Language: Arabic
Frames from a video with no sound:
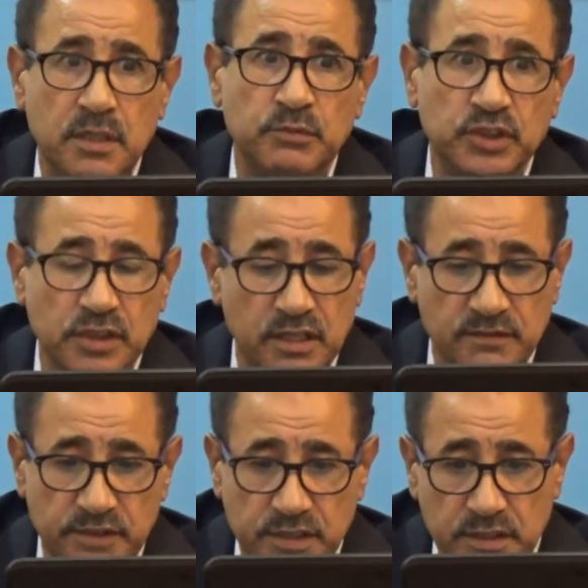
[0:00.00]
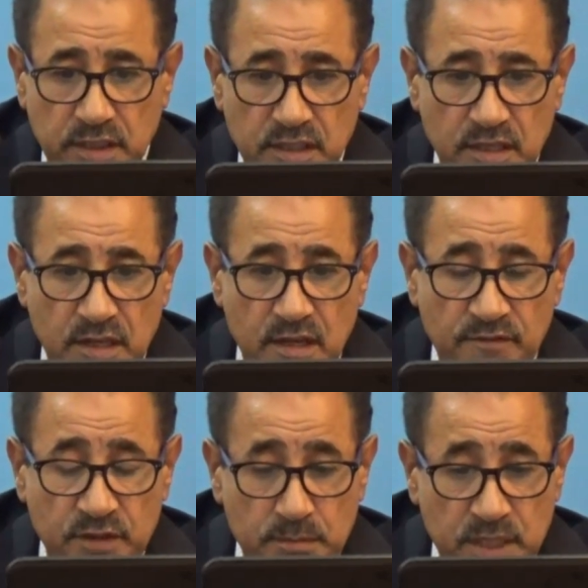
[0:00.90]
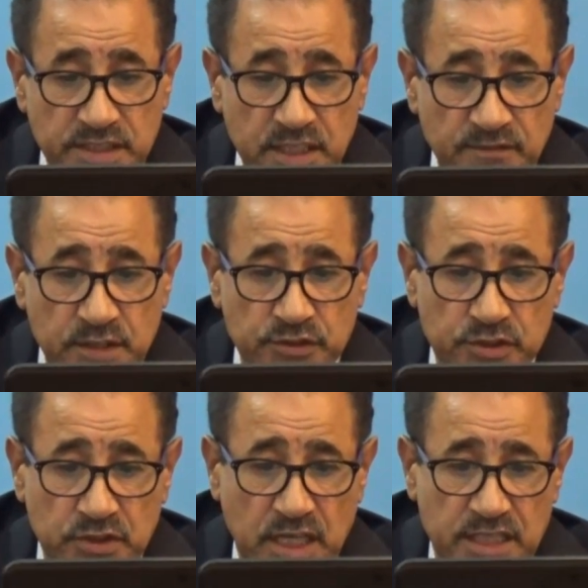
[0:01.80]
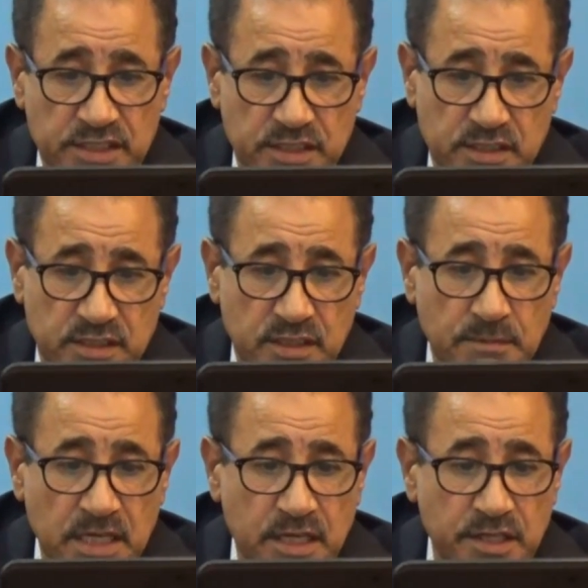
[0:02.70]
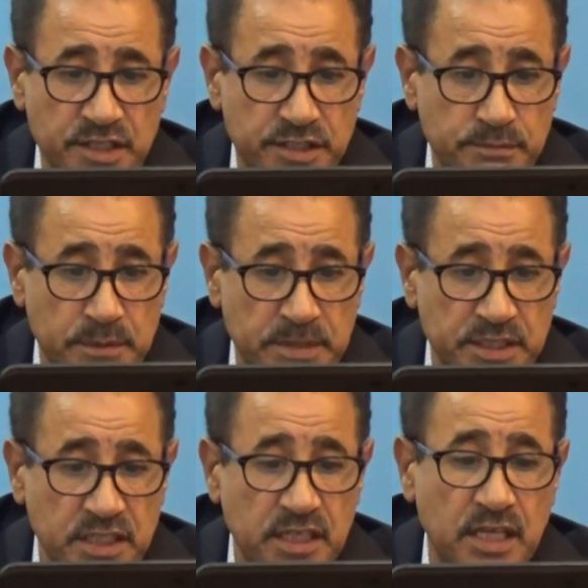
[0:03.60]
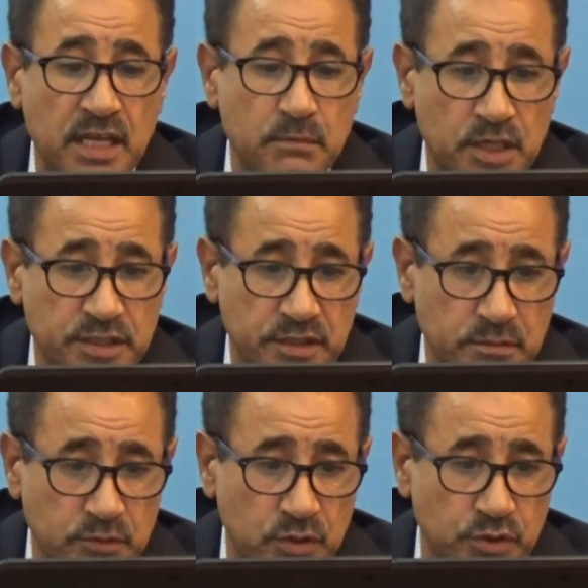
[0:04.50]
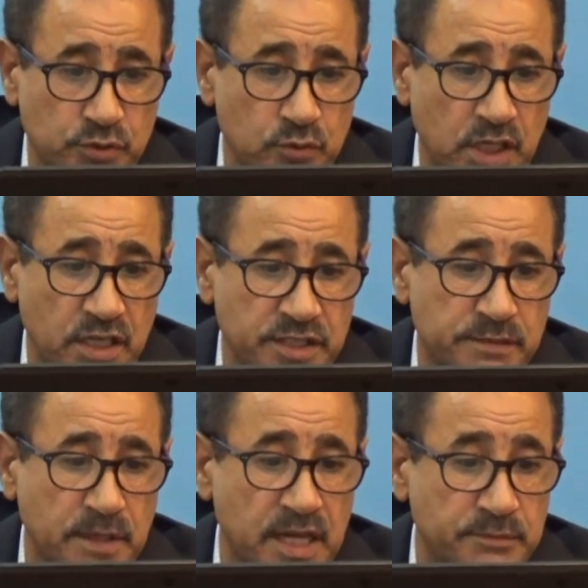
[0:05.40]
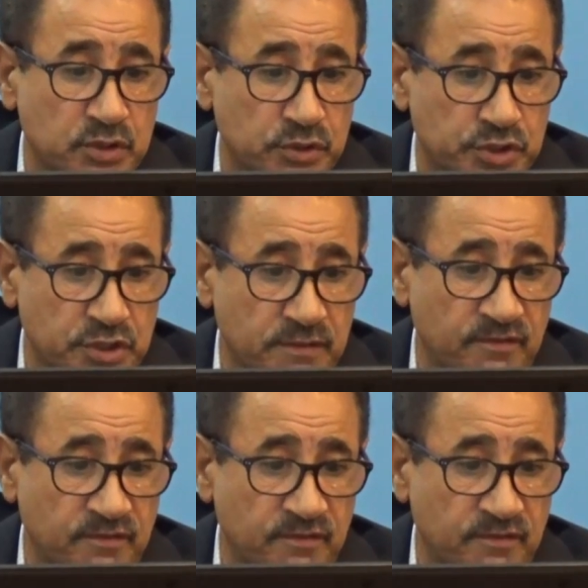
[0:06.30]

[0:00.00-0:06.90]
المتطرفين في مارس 2016 تمكن الحزب البديل الألماني من الحصول على نسبة 25%